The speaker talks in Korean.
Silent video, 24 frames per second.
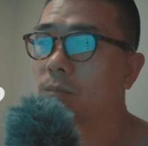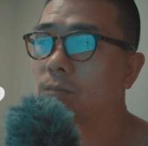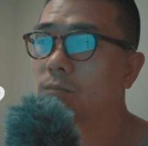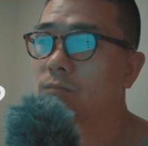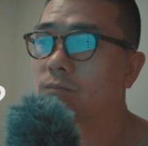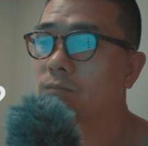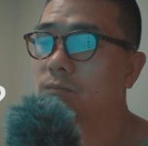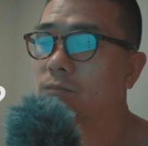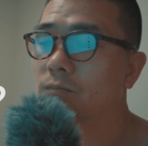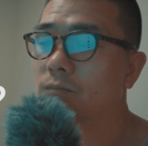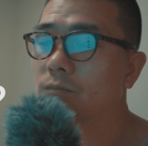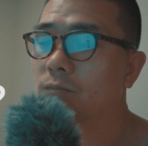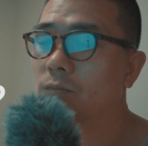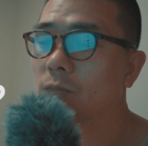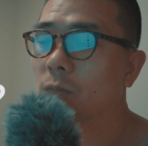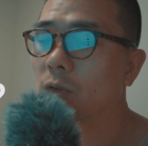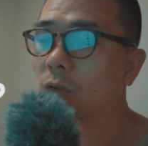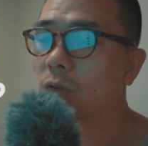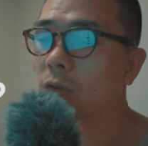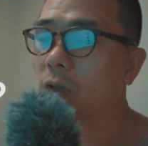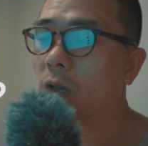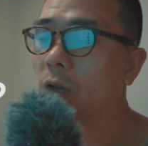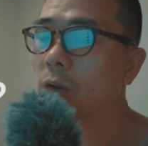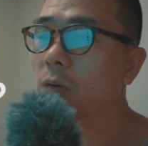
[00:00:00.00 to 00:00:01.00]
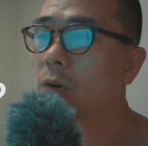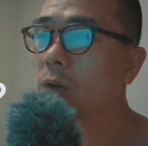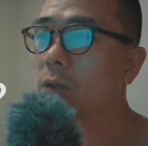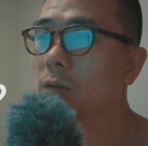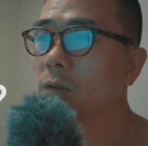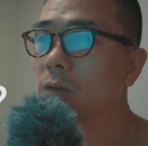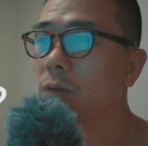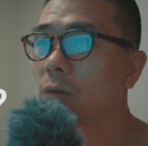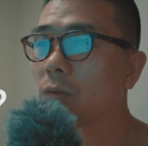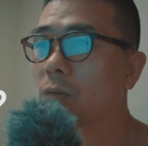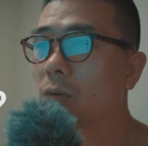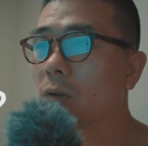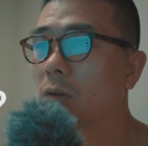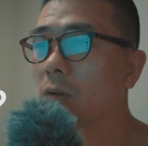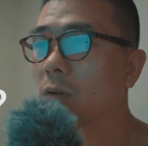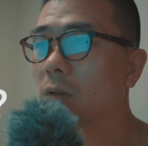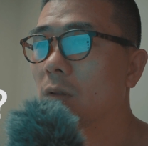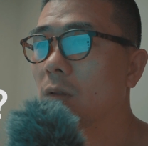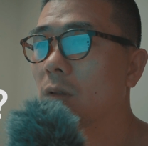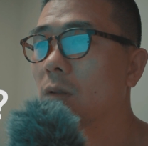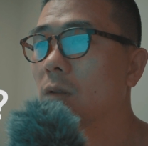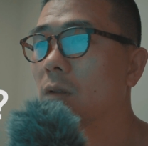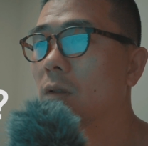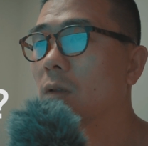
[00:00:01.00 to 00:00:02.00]
음, 캐논 같은
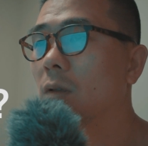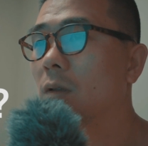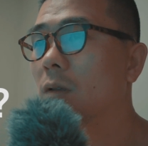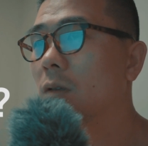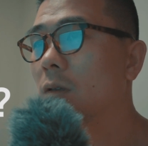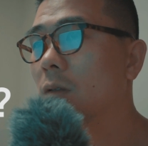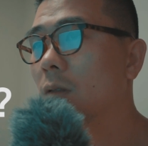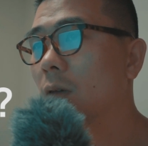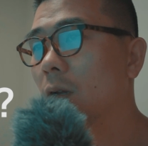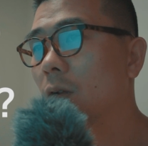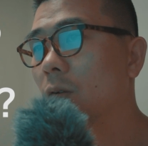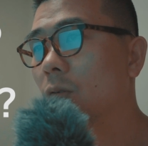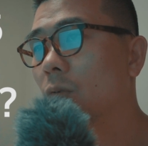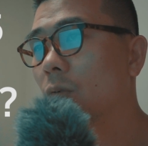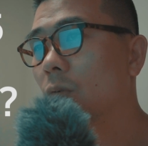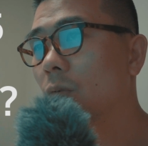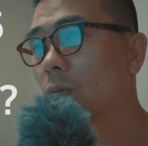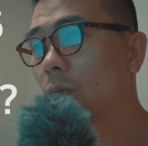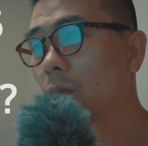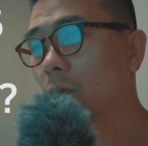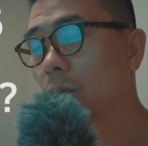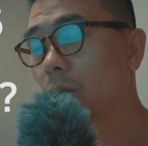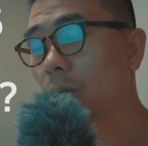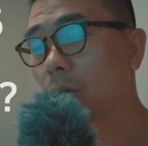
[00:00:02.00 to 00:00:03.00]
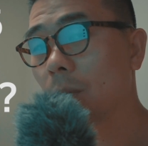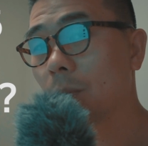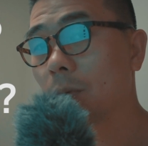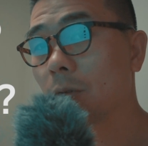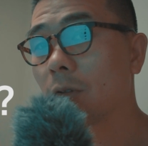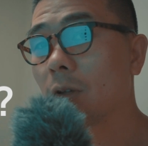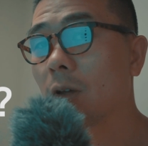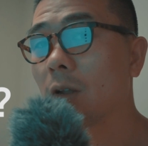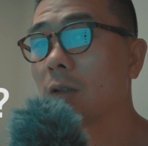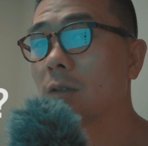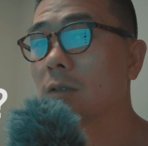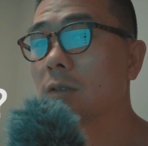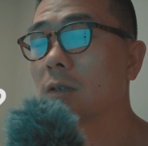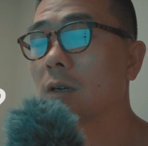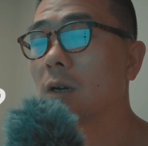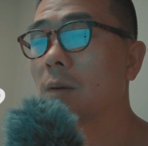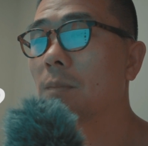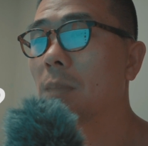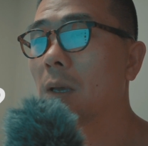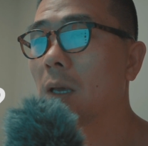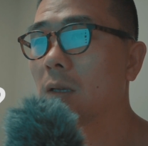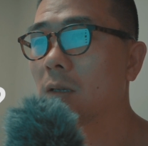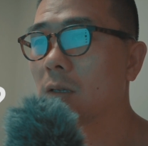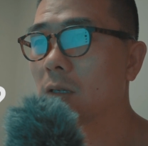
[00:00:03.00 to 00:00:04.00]
경우는 2410 f4 렌즈가
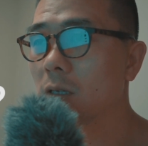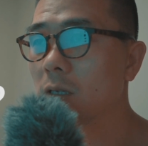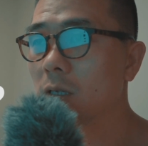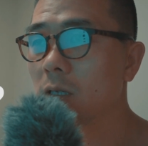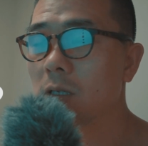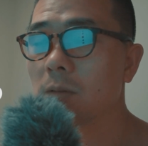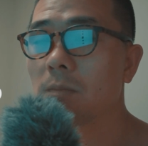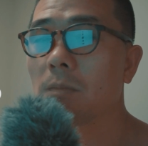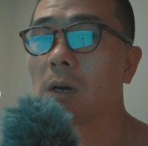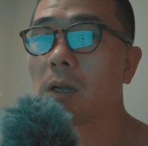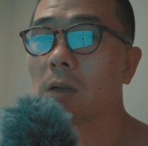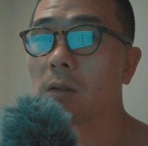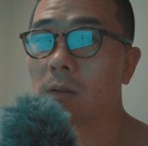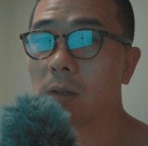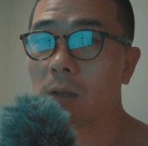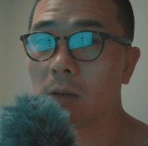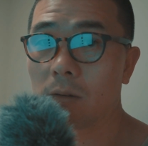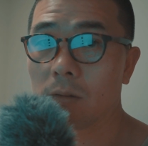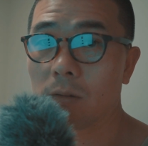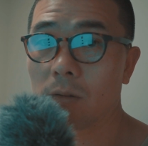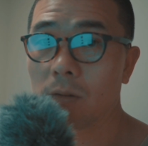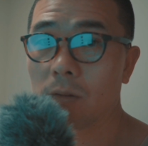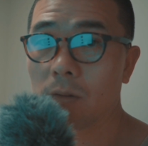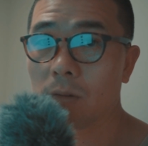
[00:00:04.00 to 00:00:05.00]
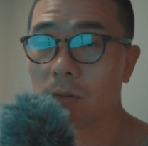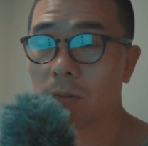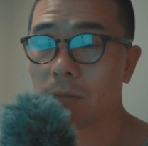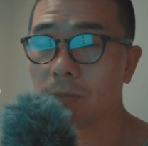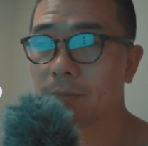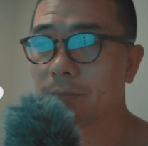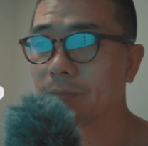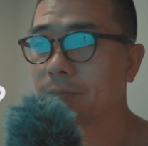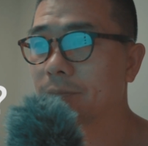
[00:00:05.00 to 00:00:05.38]
120만 원대거든요.